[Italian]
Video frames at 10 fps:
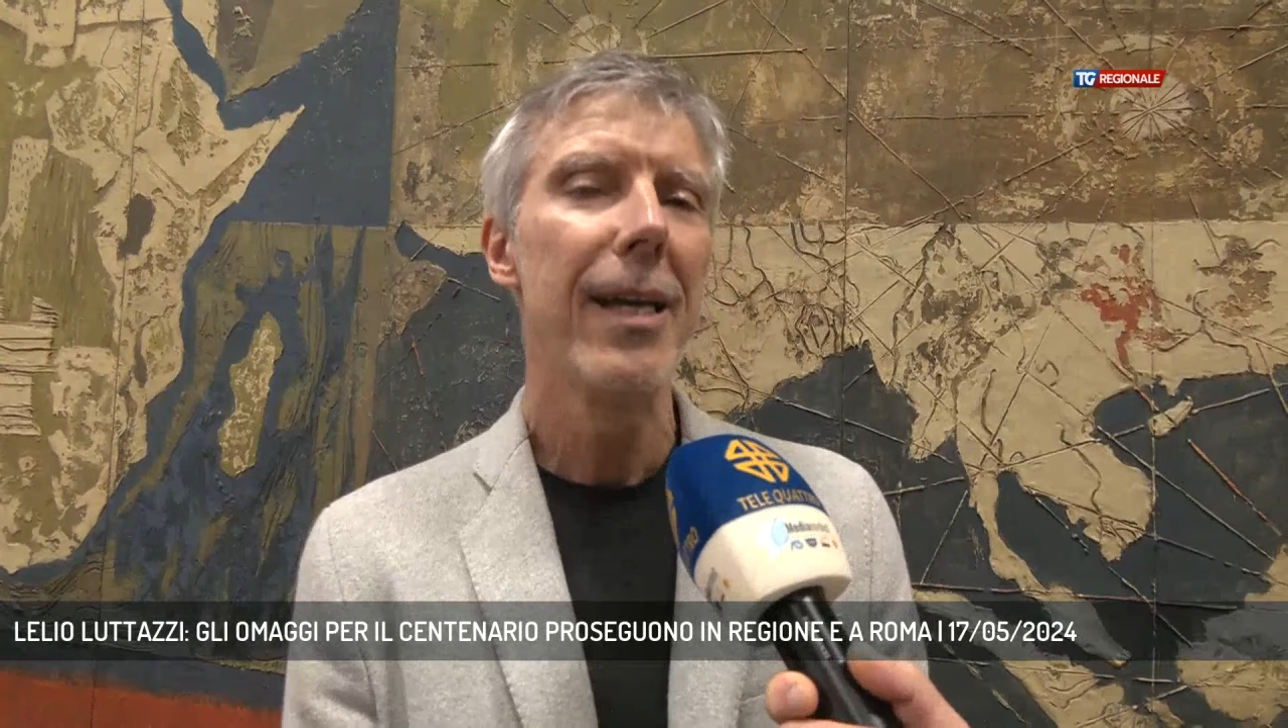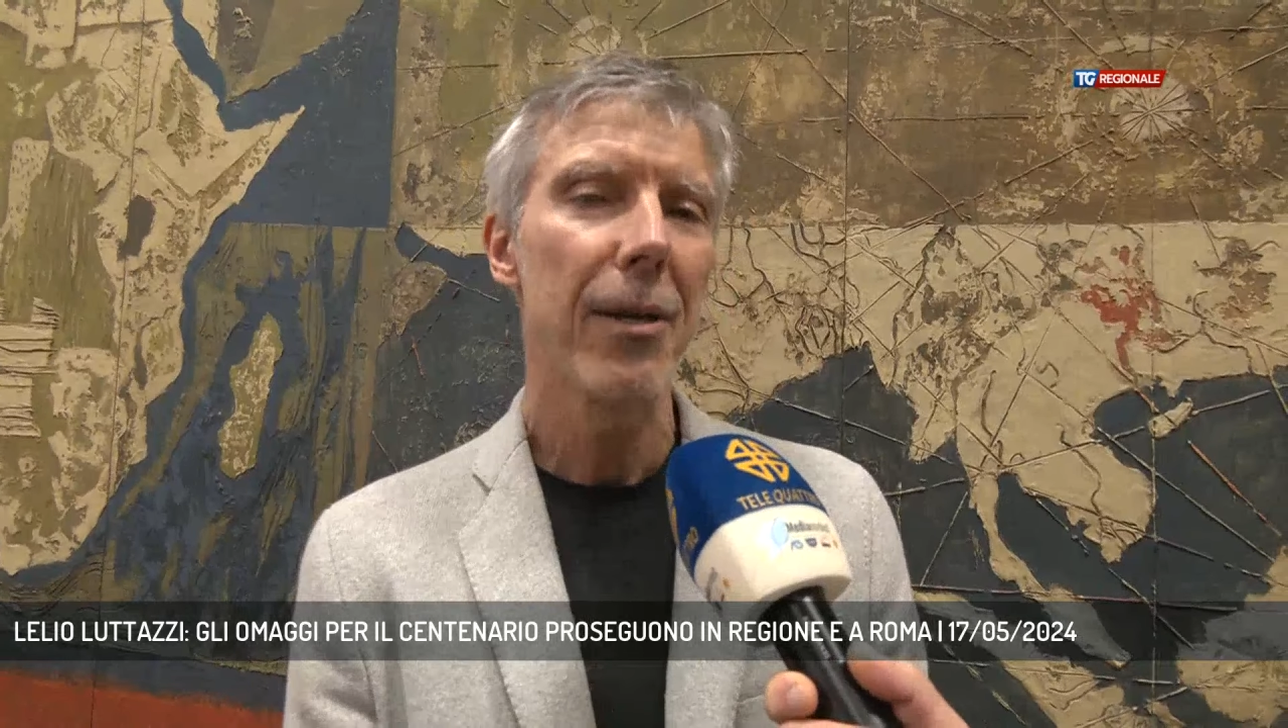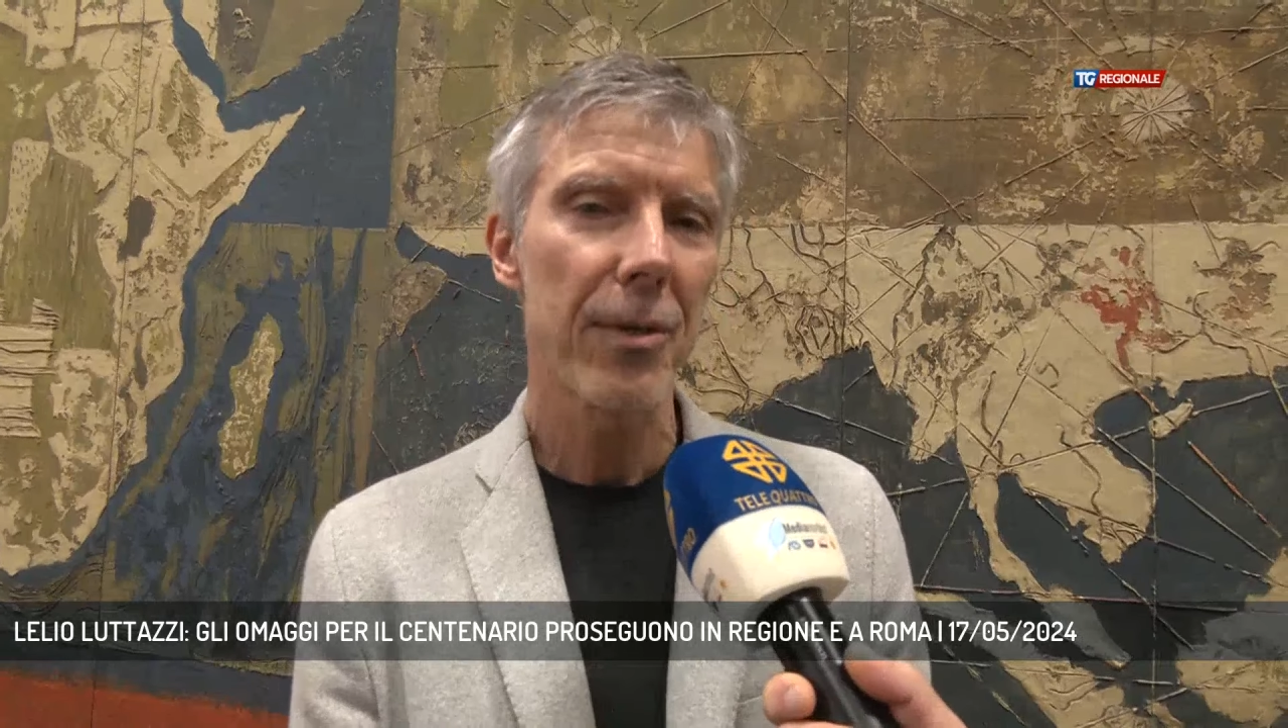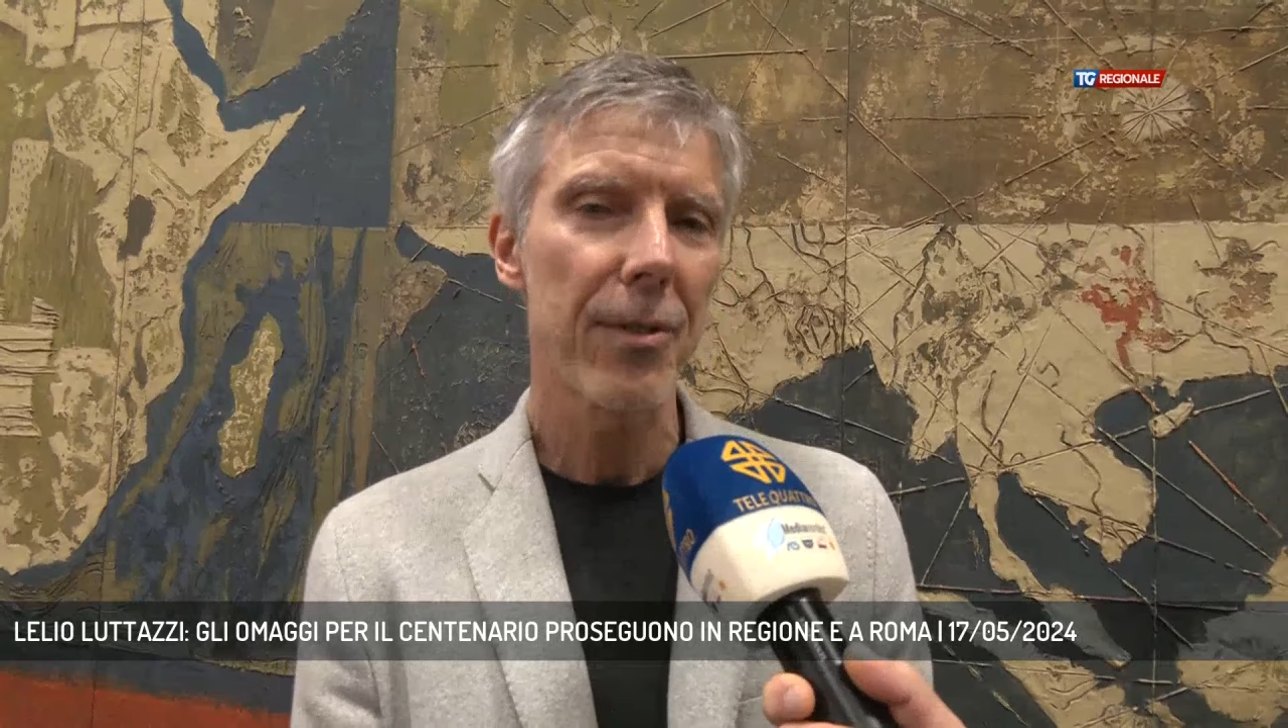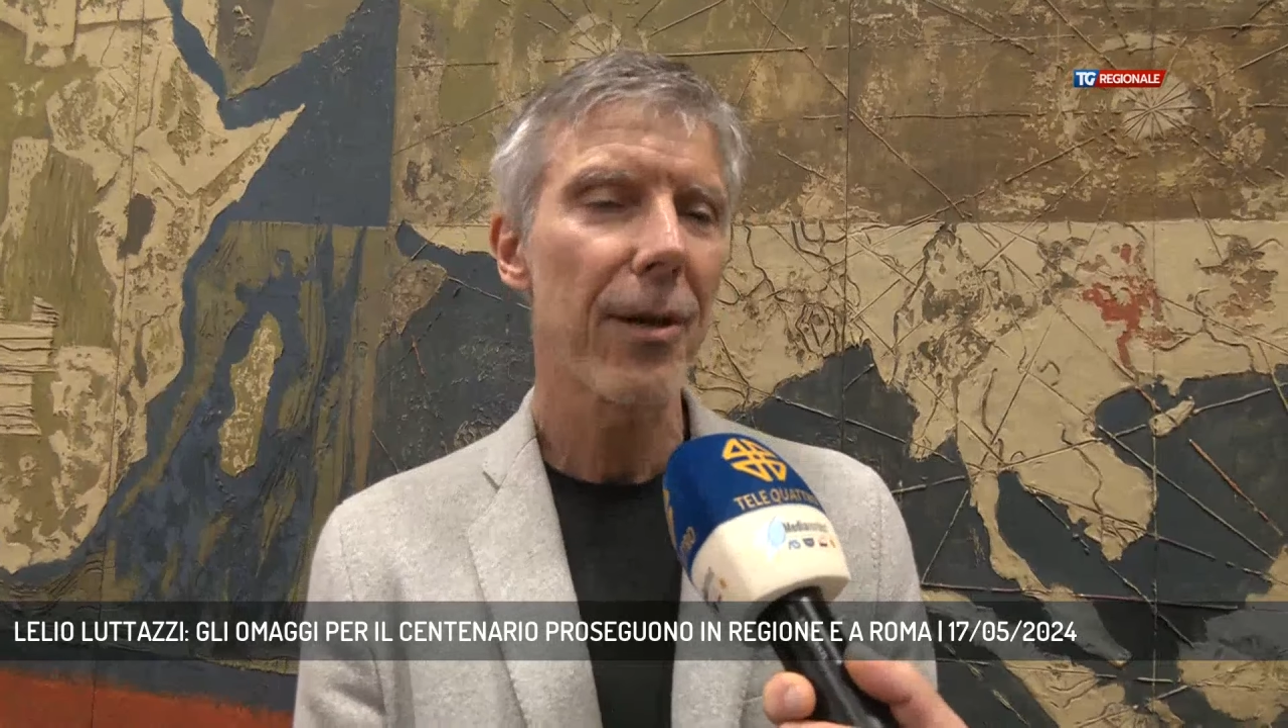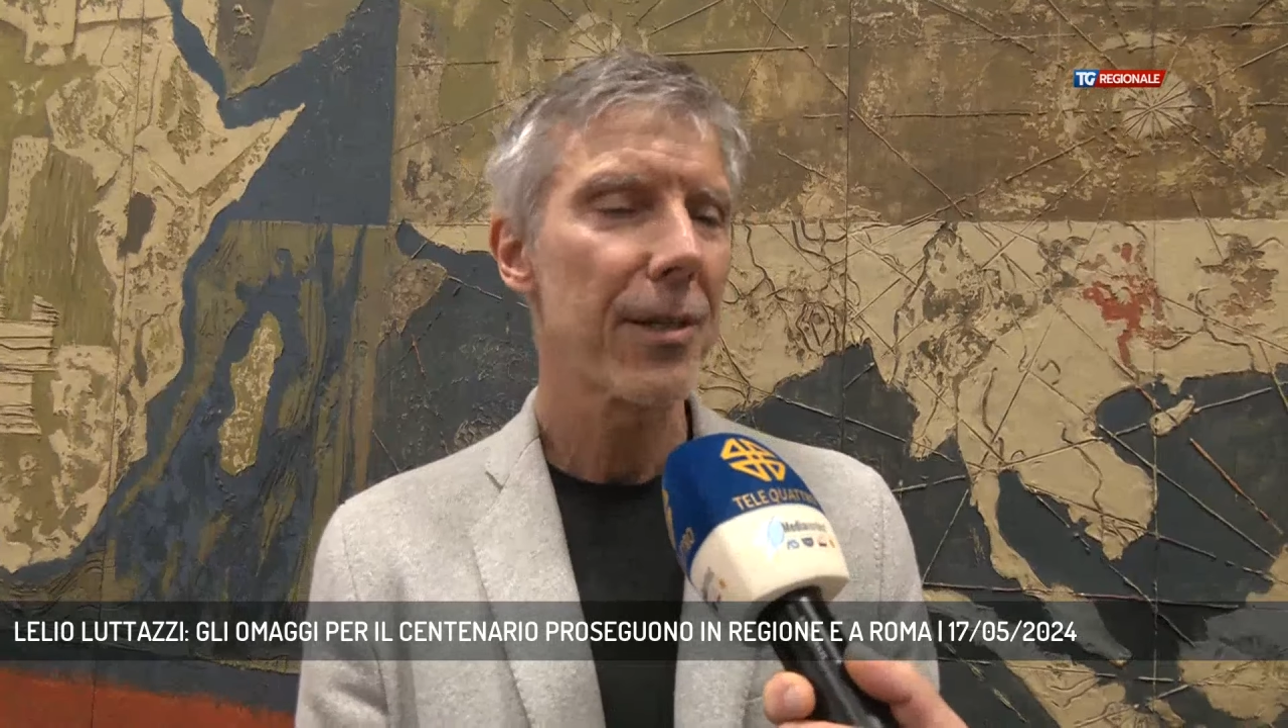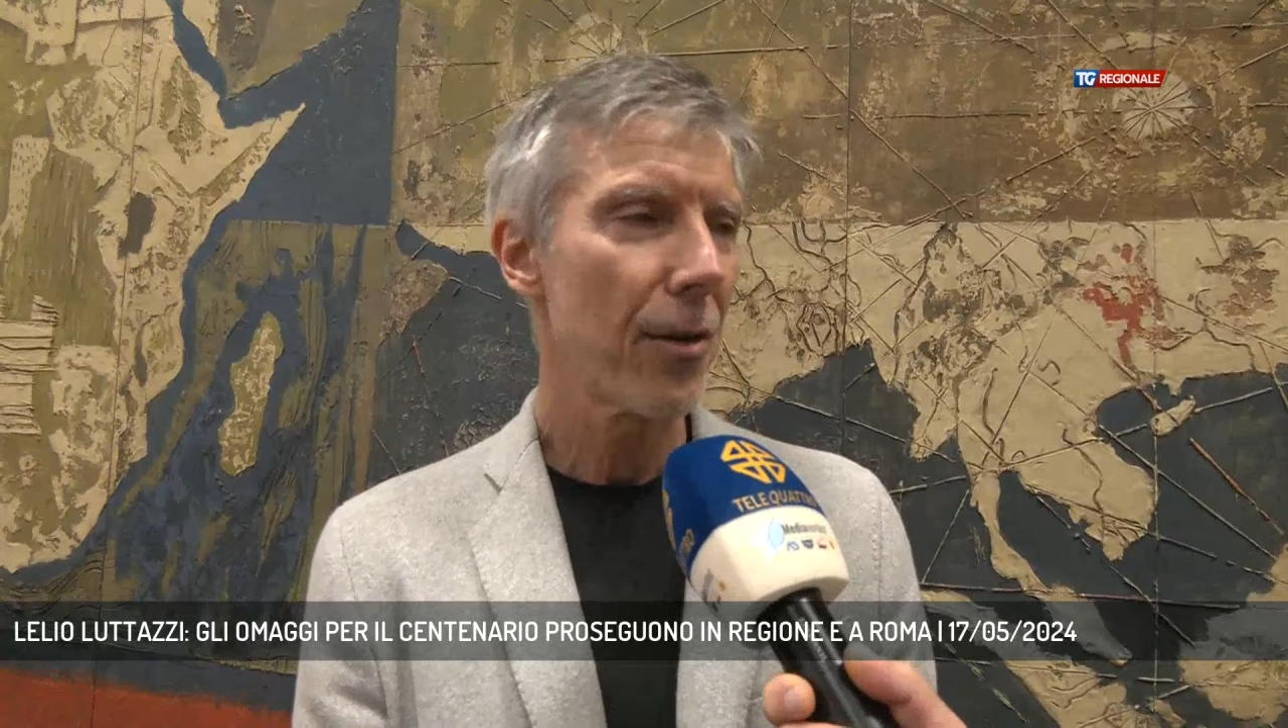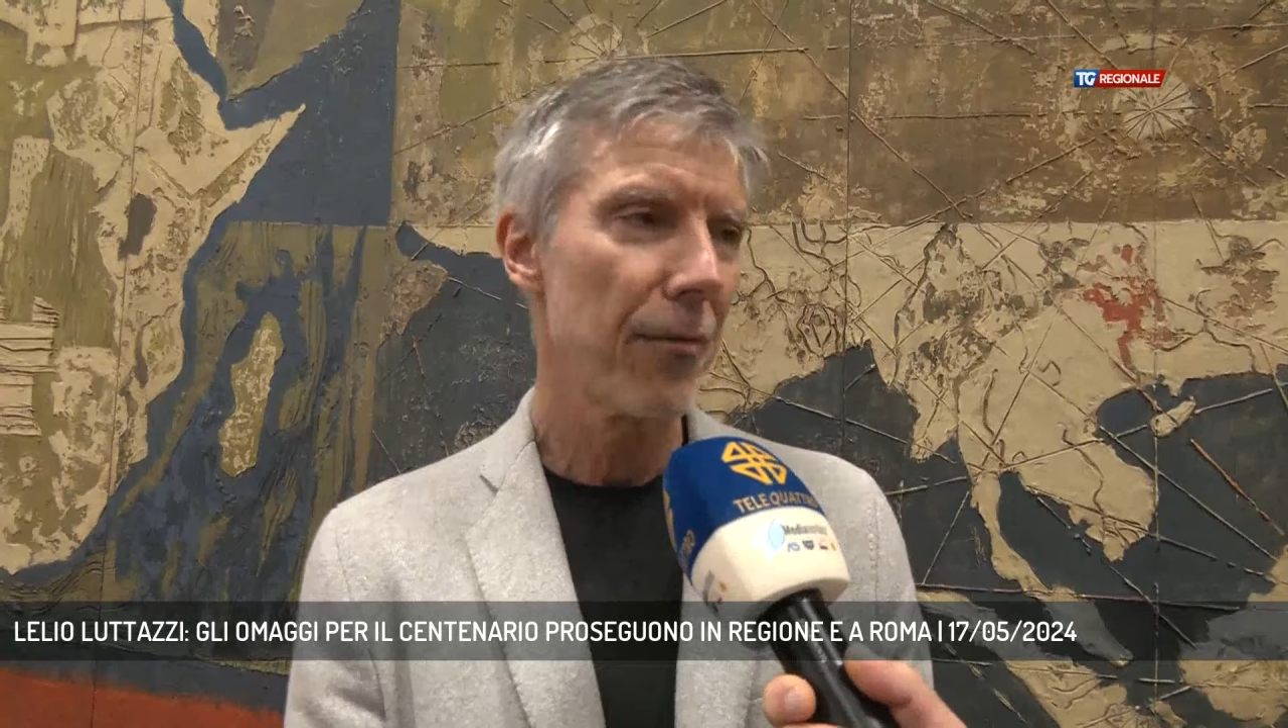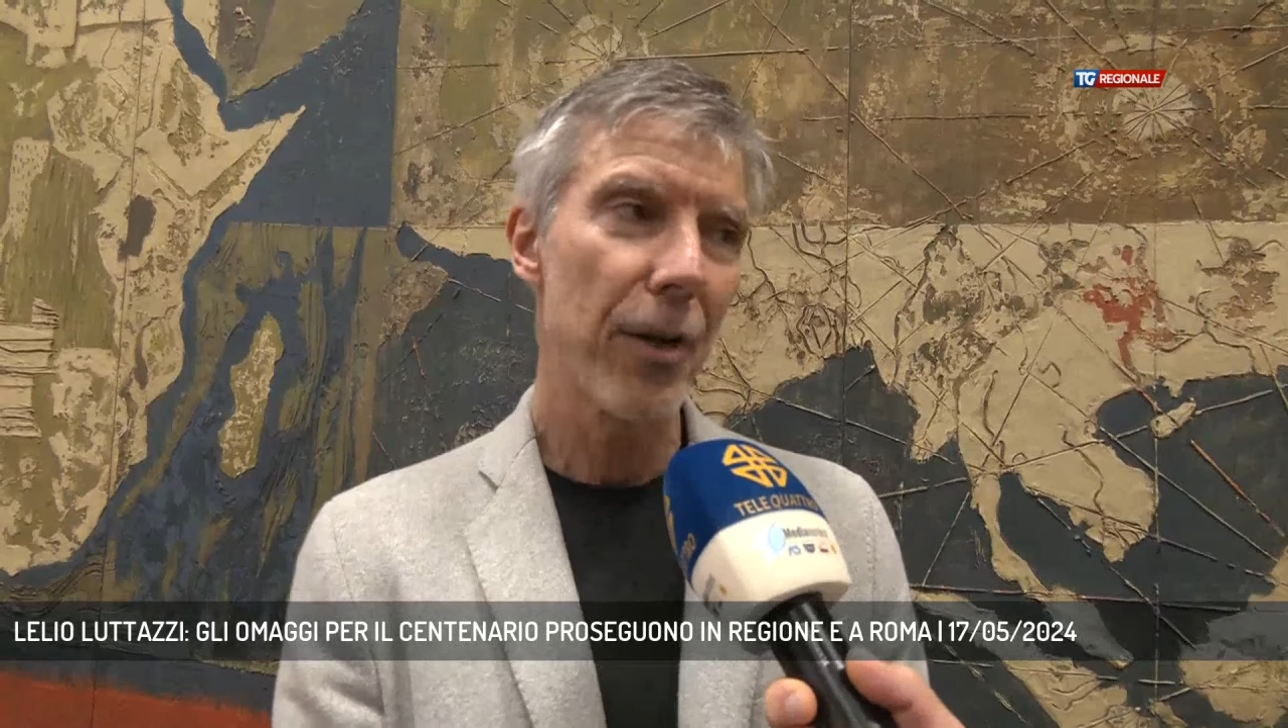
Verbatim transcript: in questa occasione